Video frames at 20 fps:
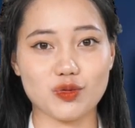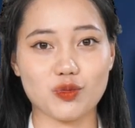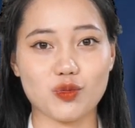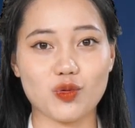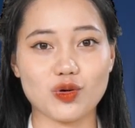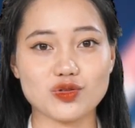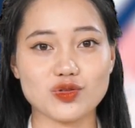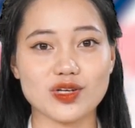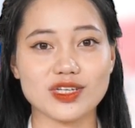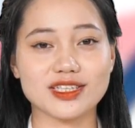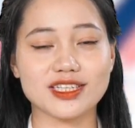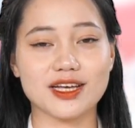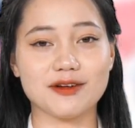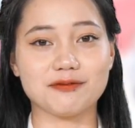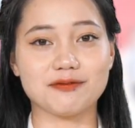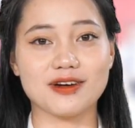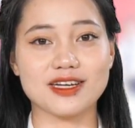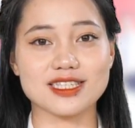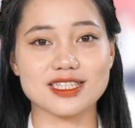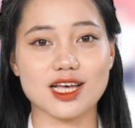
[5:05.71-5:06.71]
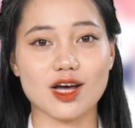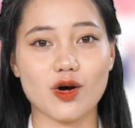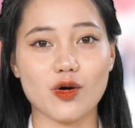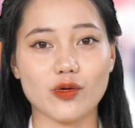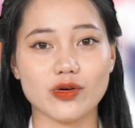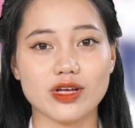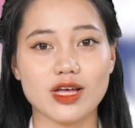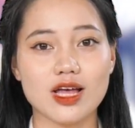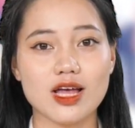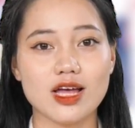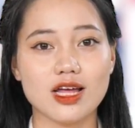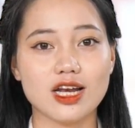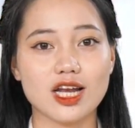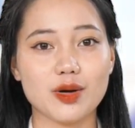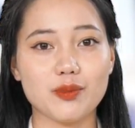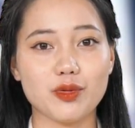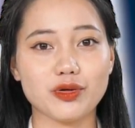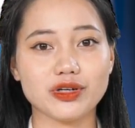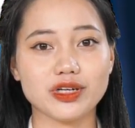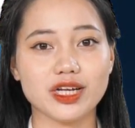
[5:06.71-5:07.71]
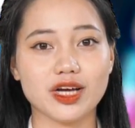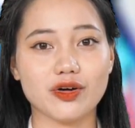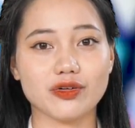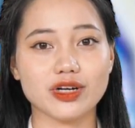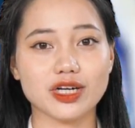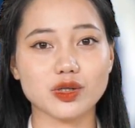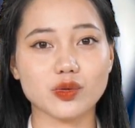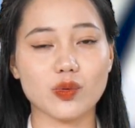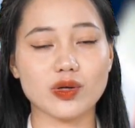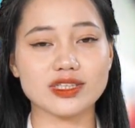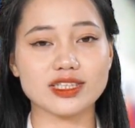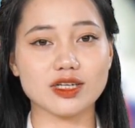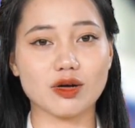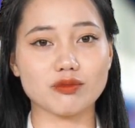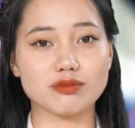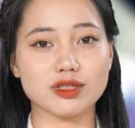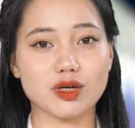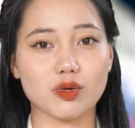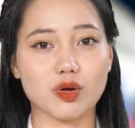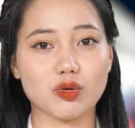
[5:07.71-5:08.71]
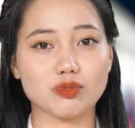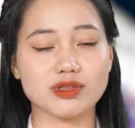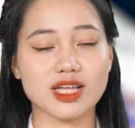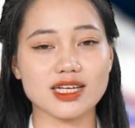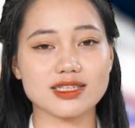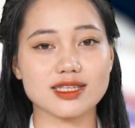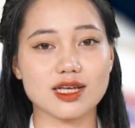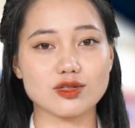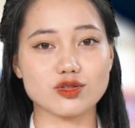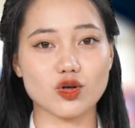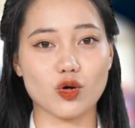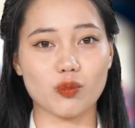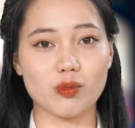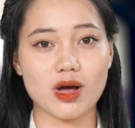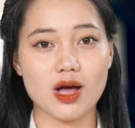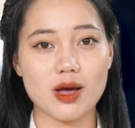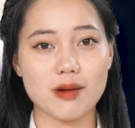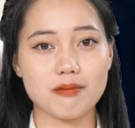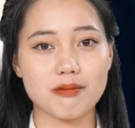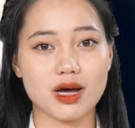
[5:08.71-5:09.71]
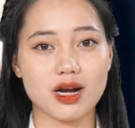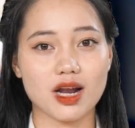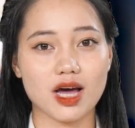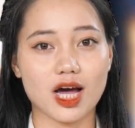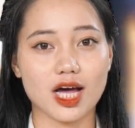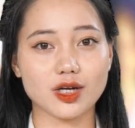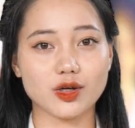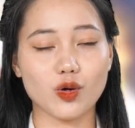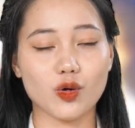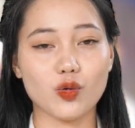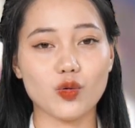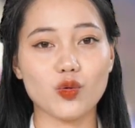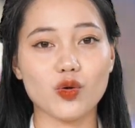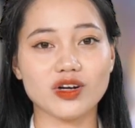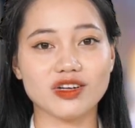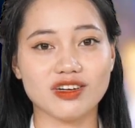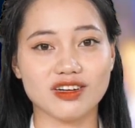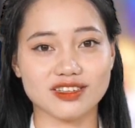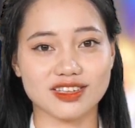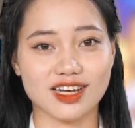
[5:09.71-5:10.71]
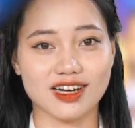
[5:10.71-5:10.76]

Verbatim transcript: dụng của doanh nghiệp và xã hội là một điều rất quan trọng trong công tác giáo dục mà lờ hát u luôn hướng